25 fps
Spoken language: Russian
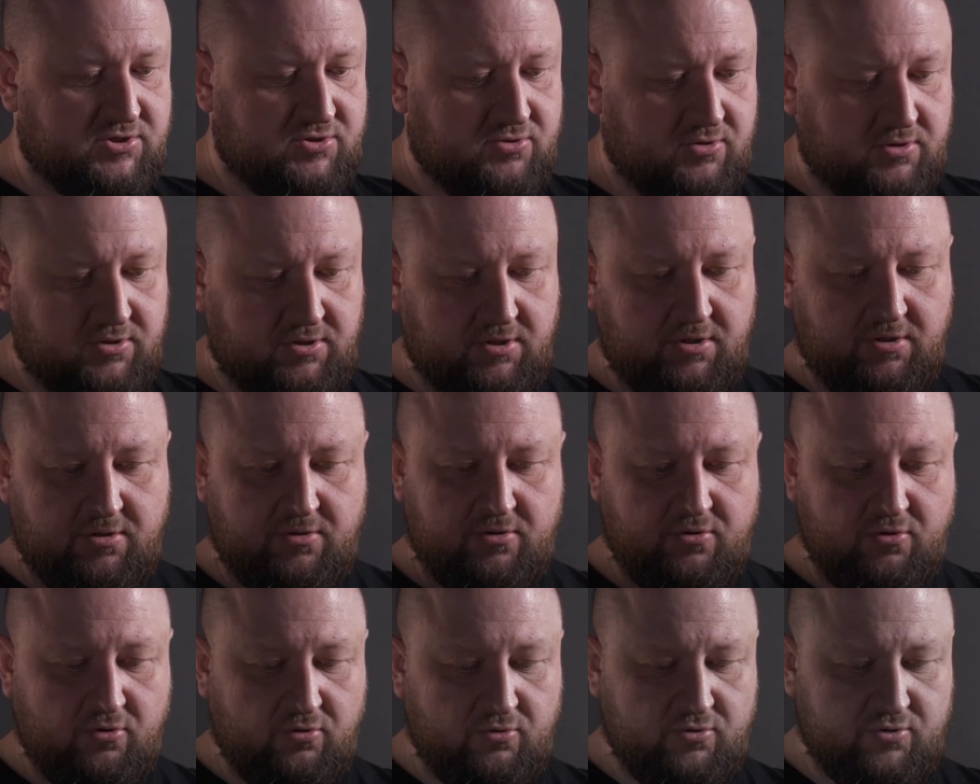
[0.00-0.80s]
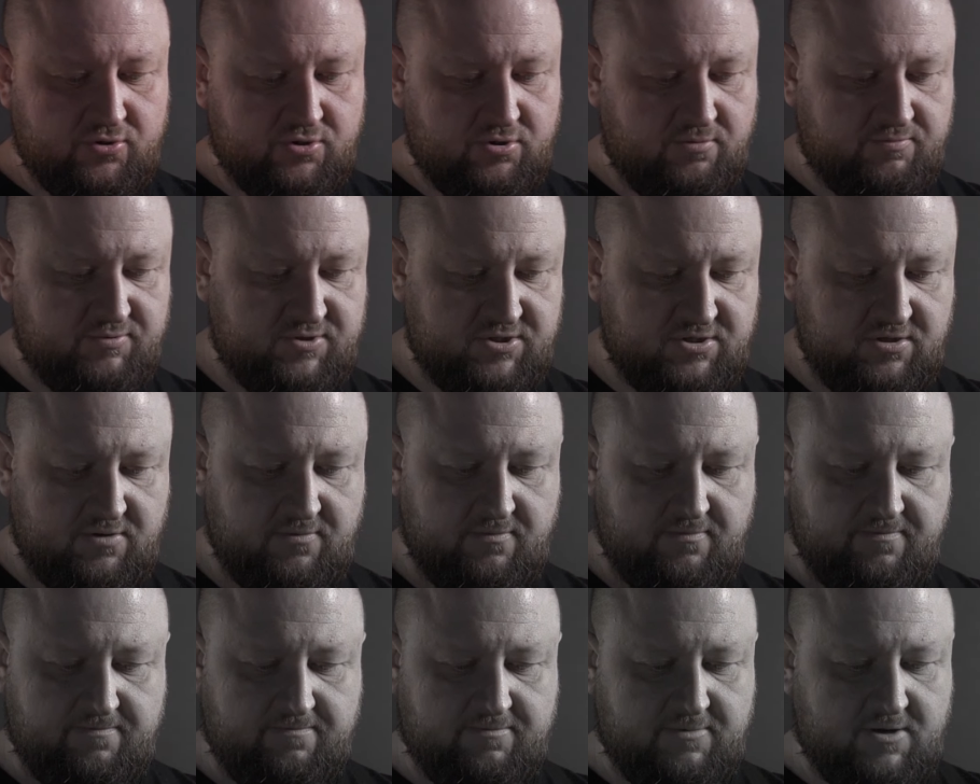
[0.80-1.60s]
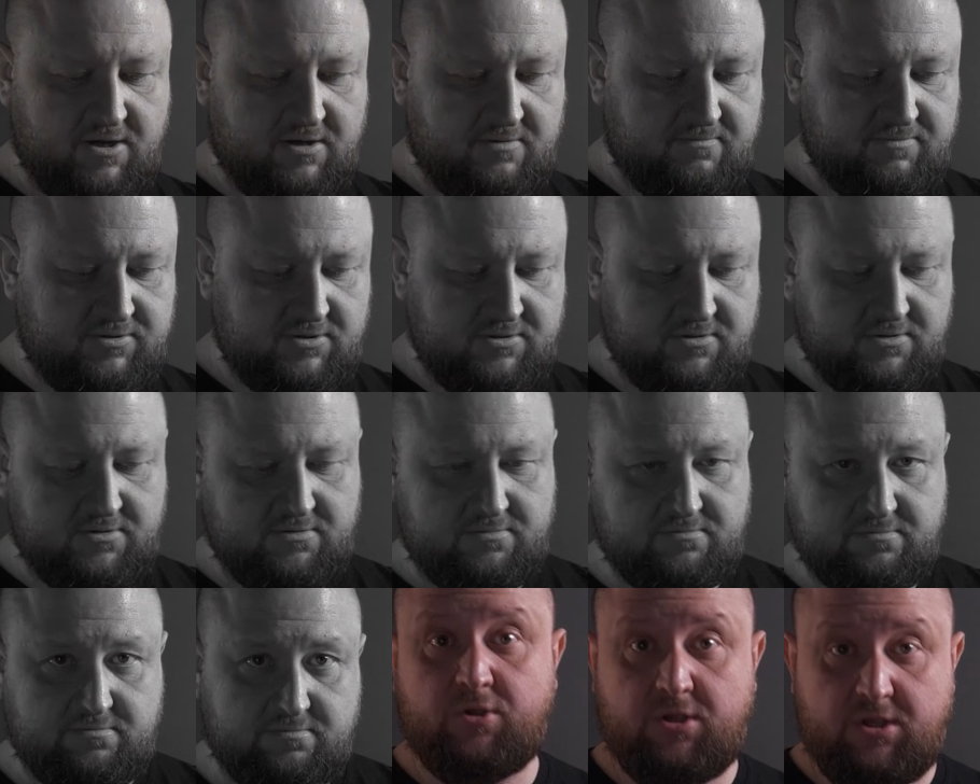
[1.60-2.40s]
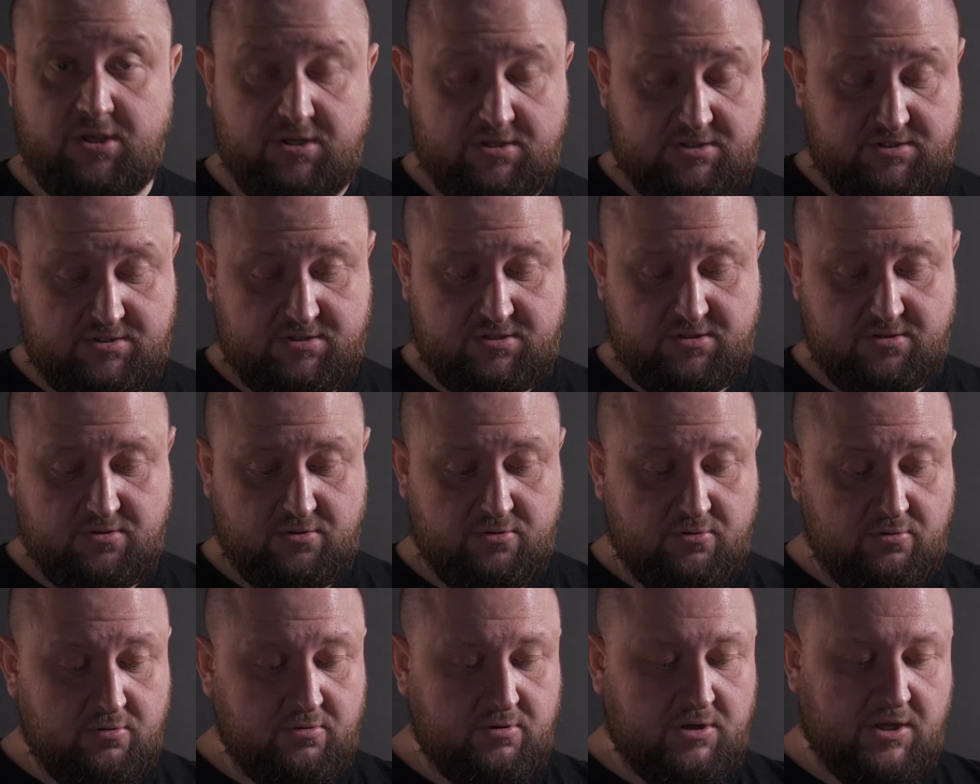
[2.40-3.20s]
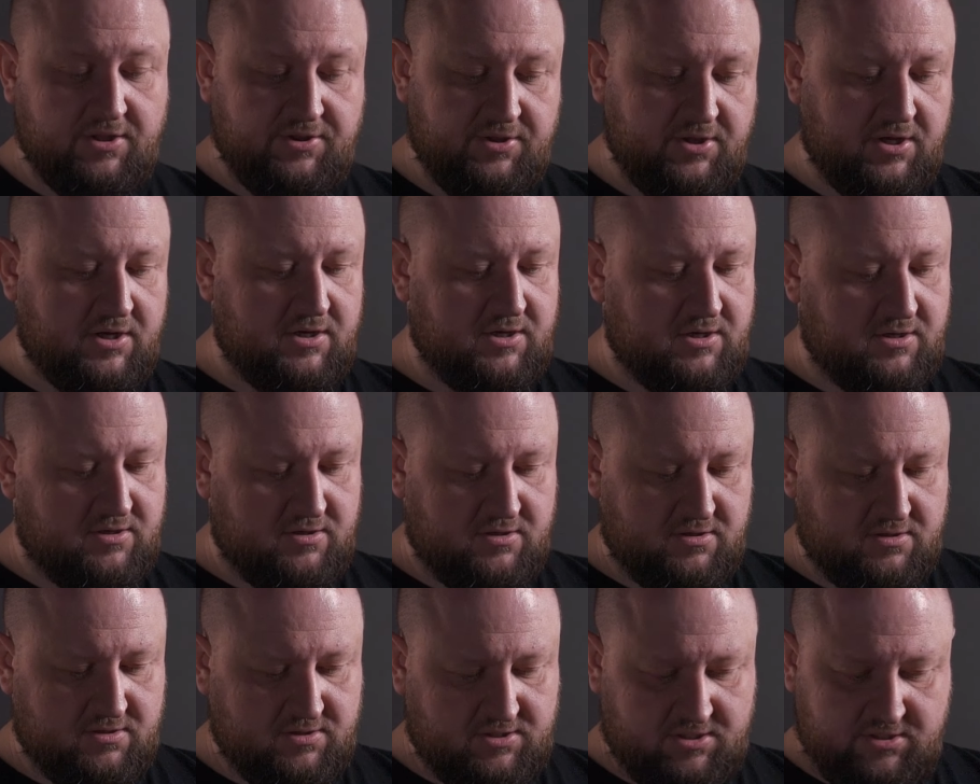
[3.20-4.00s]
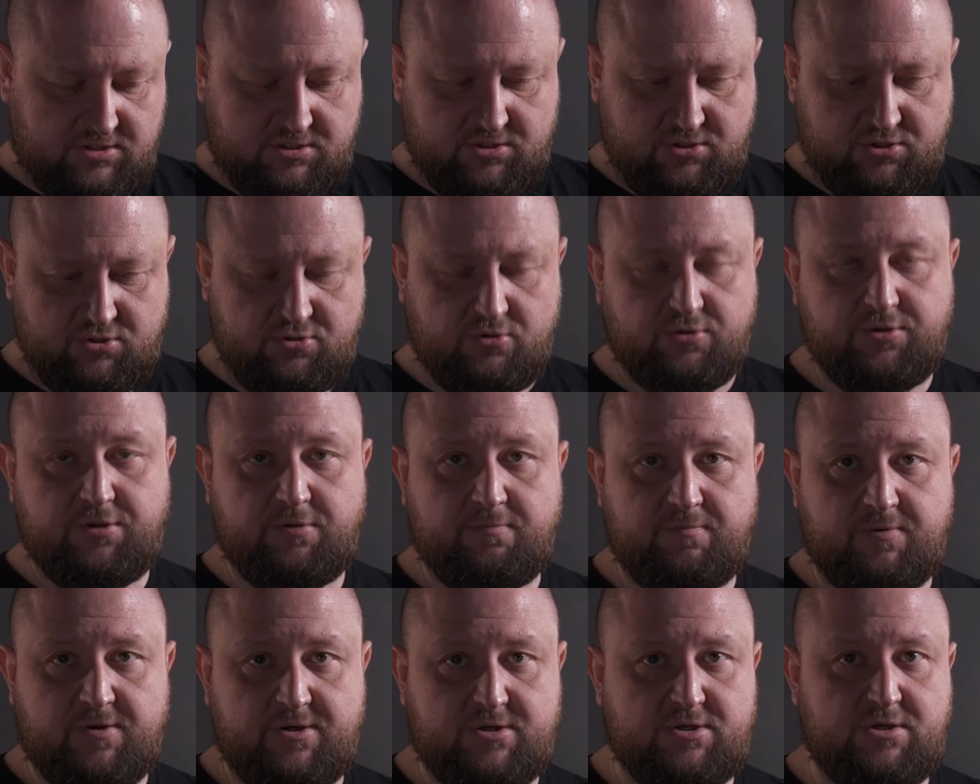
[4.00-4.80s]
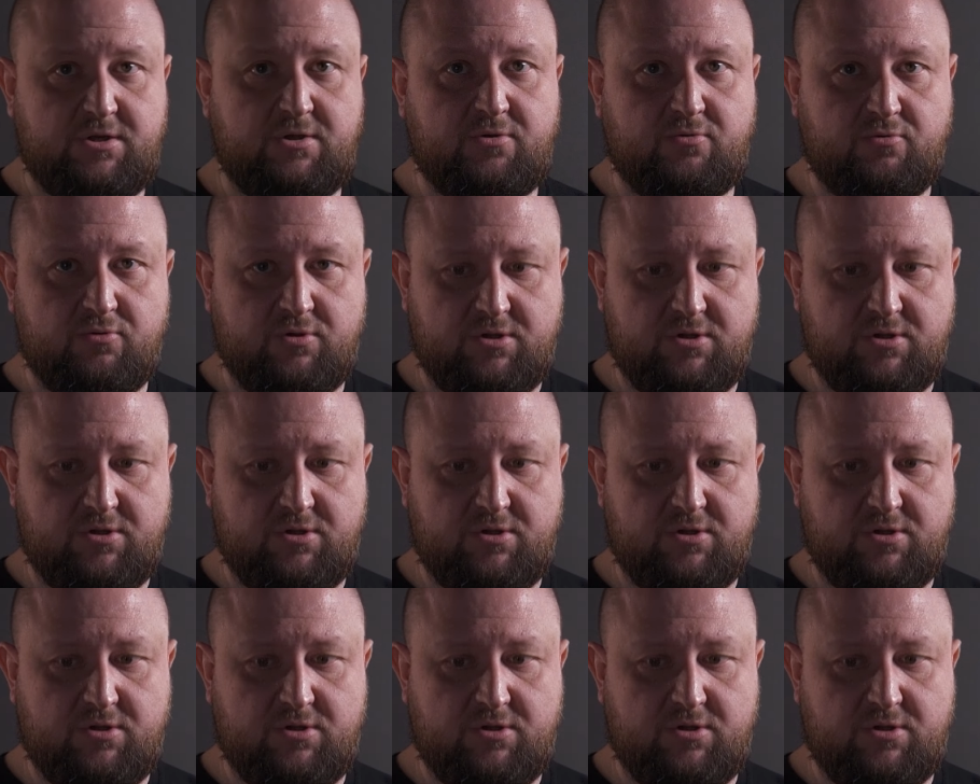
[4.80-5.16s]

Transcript: соты, ну, собственно, как бы есть. Ну, однако эти соты прошли у